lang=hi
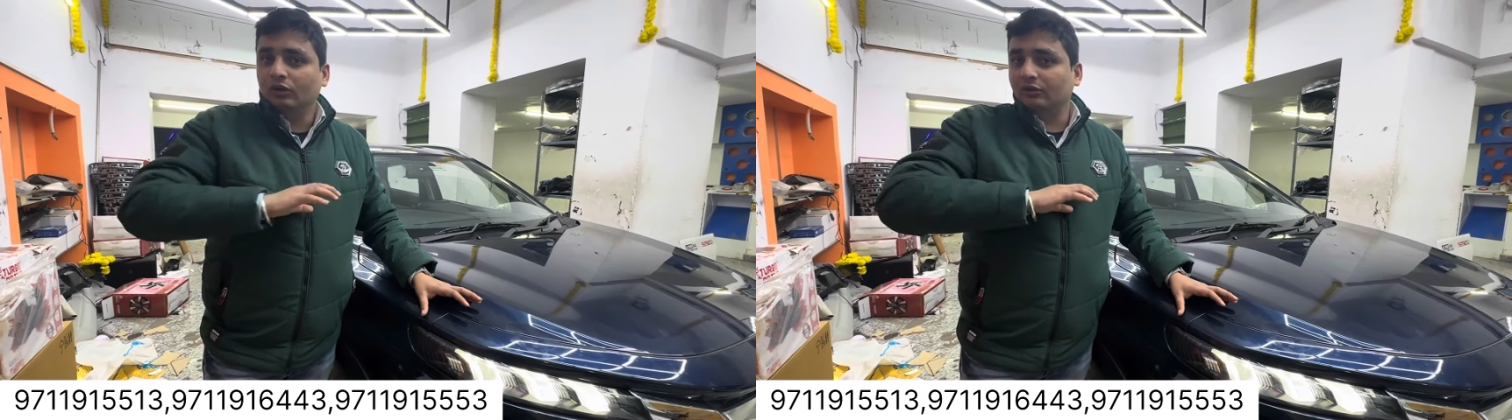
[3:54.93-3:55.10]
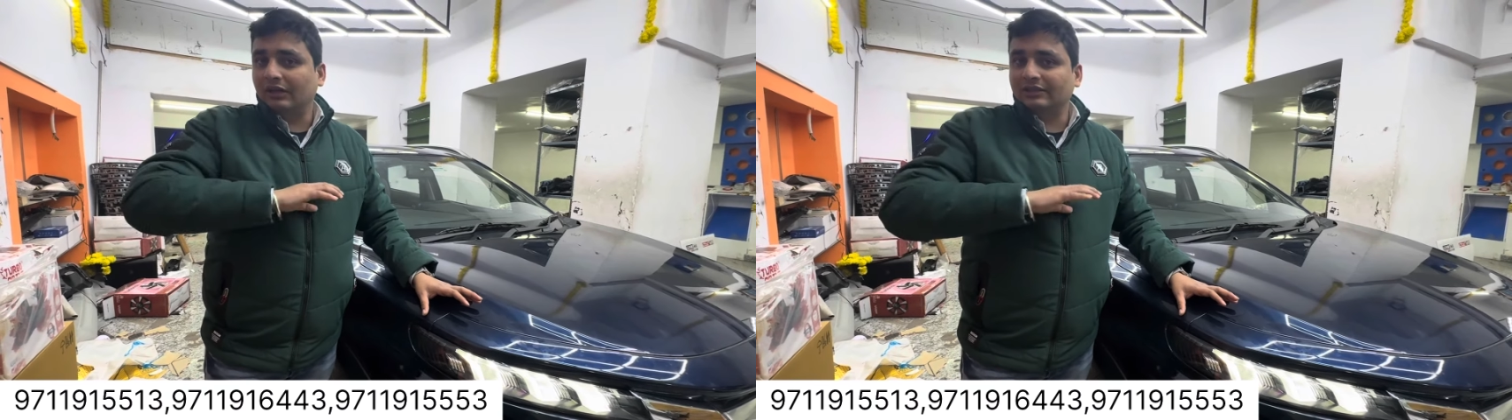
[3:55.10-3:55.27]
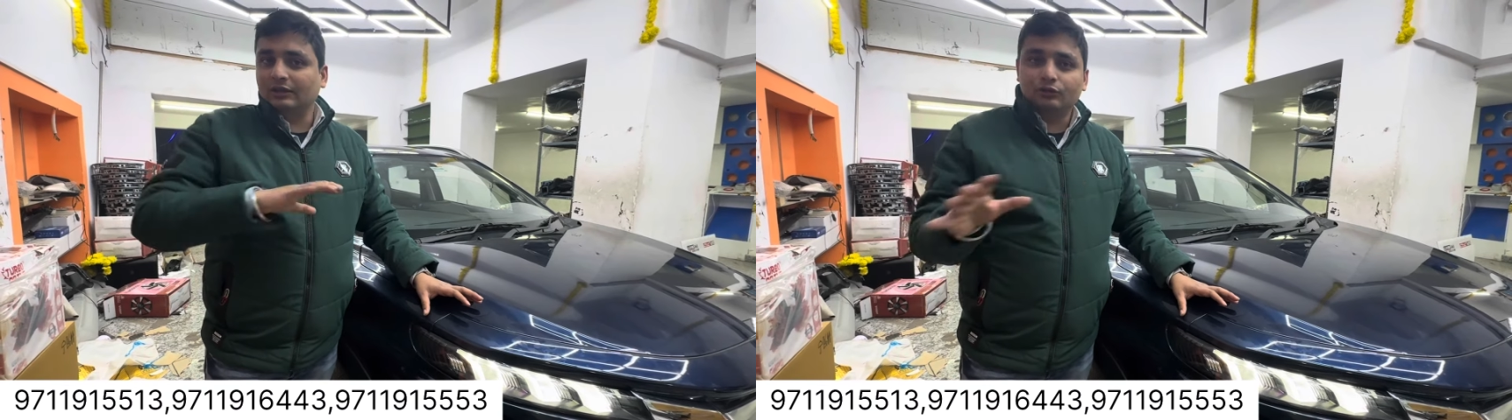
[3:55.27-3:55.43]

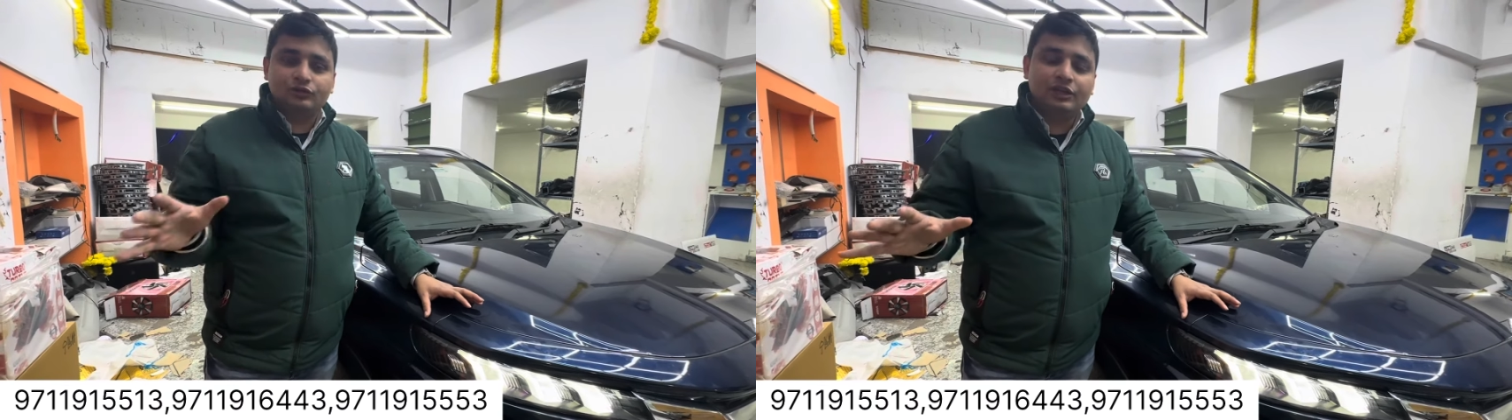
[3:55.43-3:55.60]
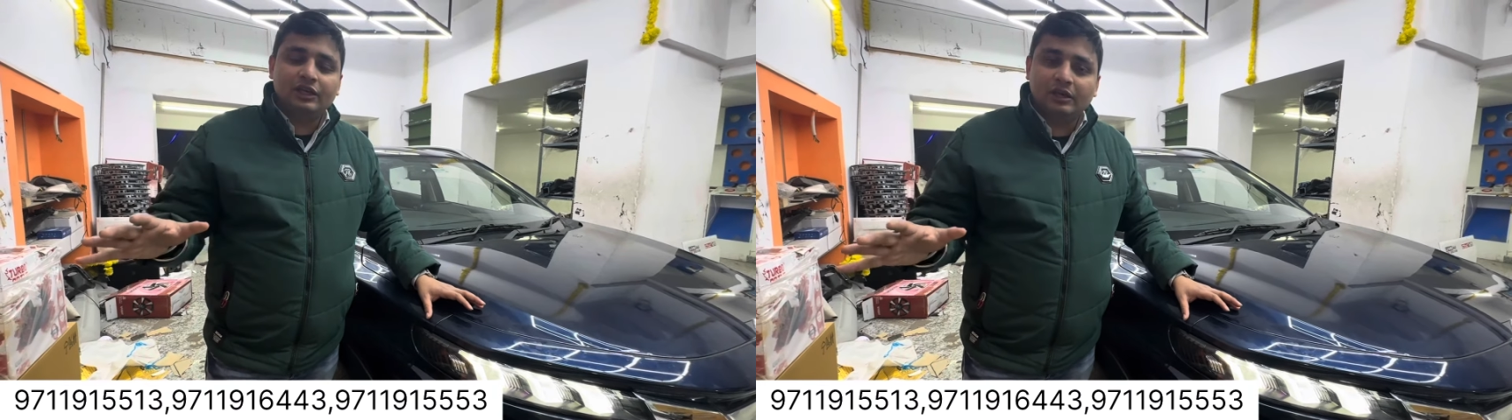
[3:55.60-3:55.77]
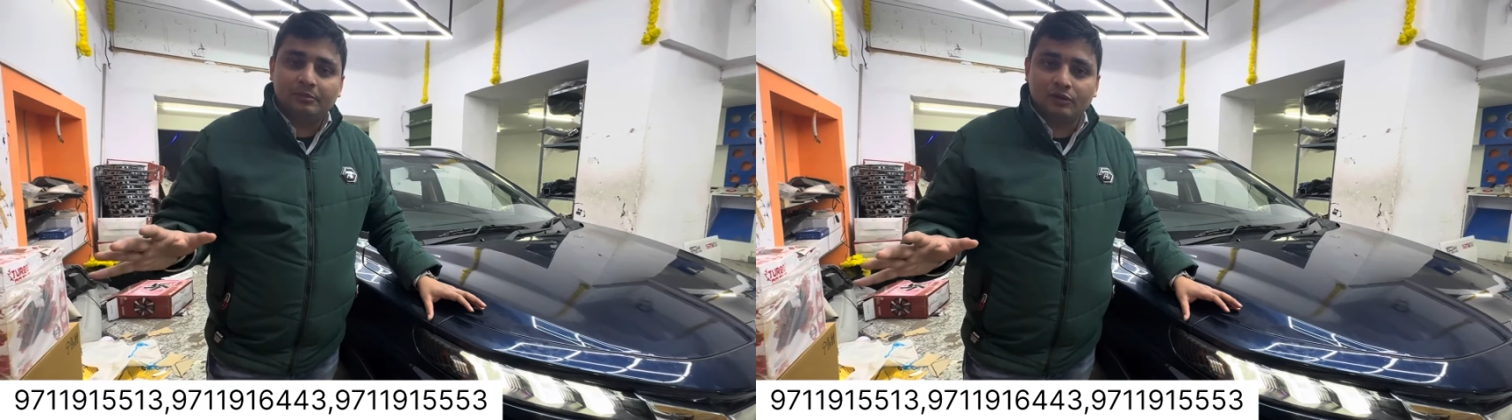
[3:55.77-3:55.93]
तो ऐसा कुछ
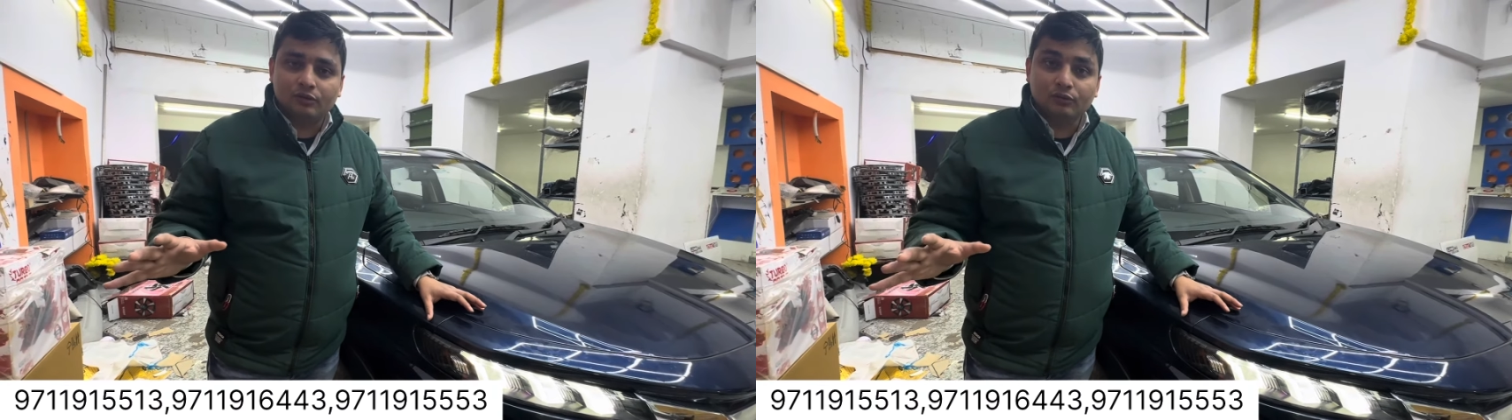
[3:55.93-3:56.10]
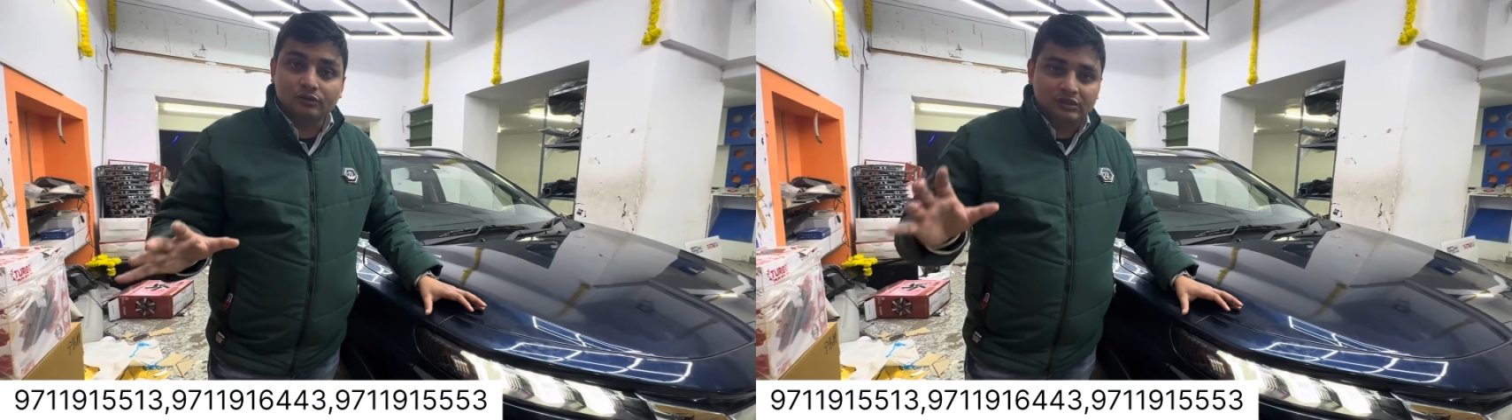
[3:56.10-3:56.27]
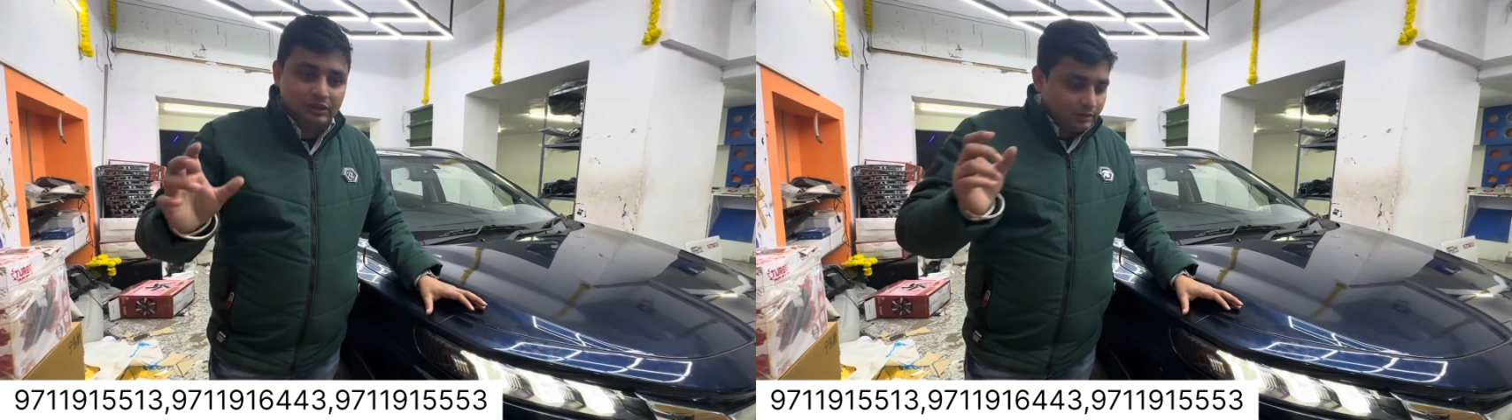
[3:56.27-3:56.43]
नहीं है मेरे
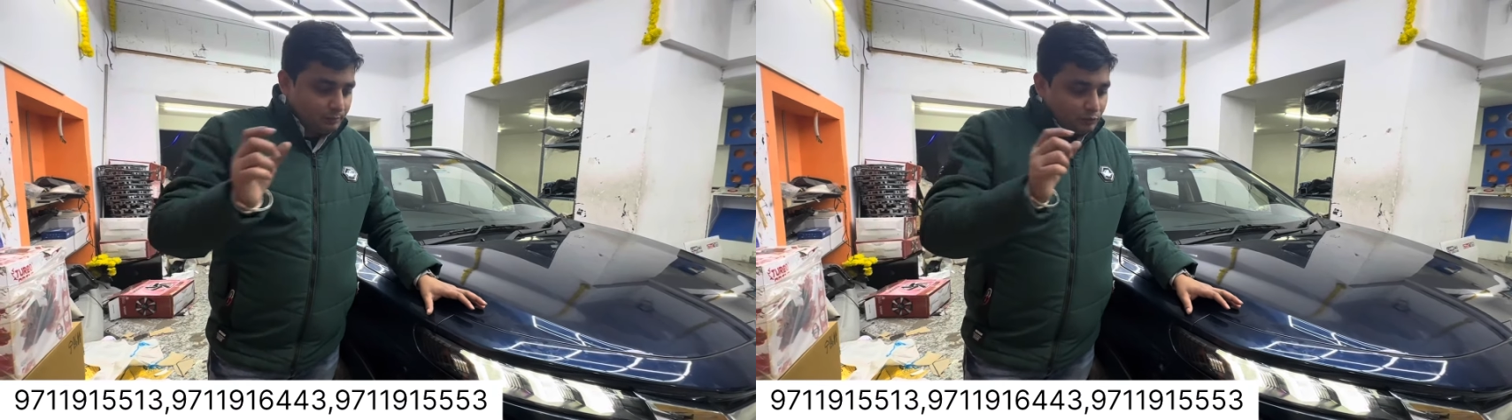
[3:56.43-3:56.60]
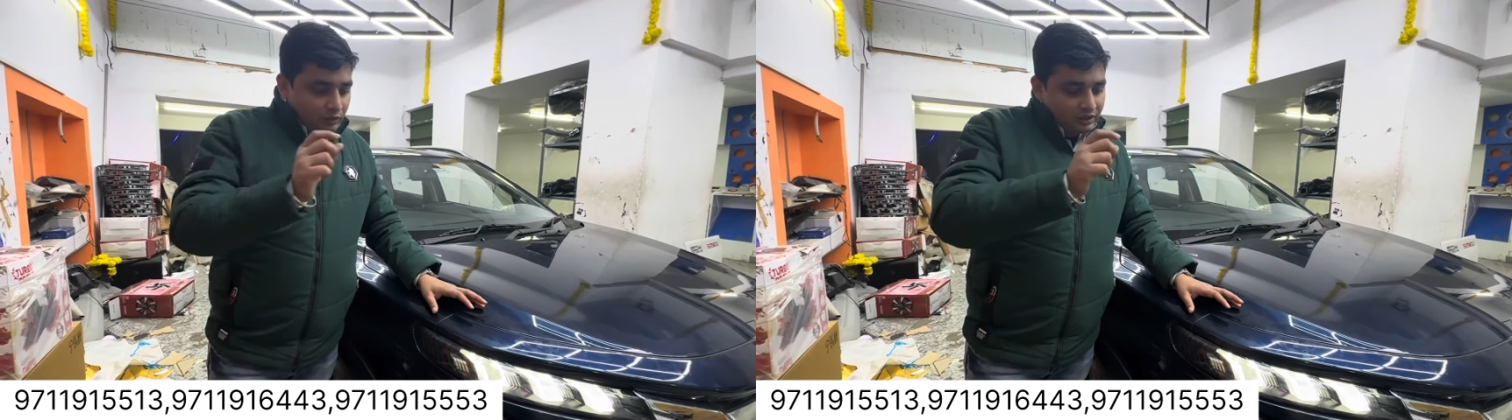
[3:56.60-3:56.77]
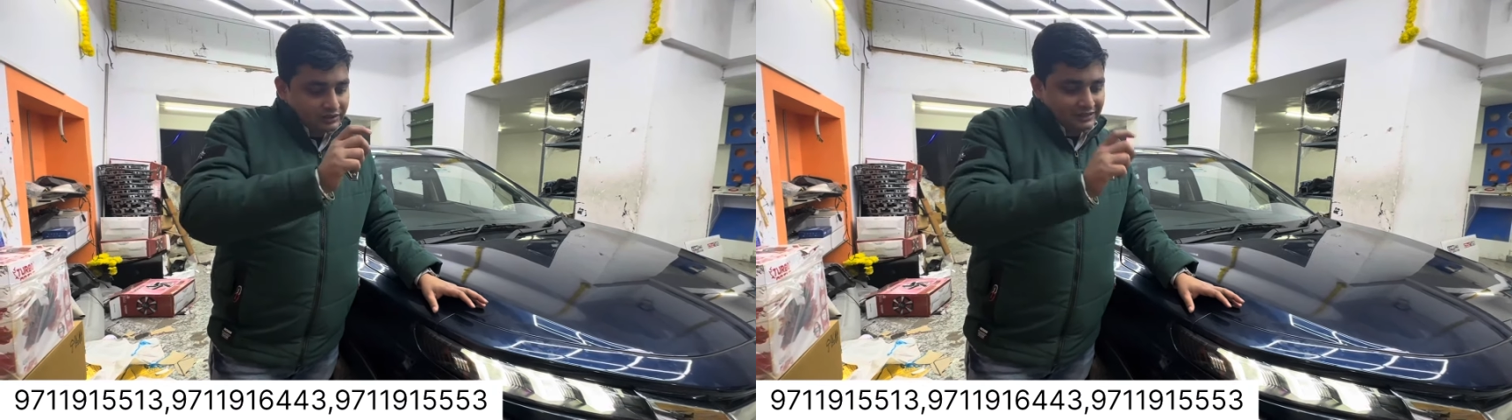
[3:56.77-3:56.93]
दोस्त पूरा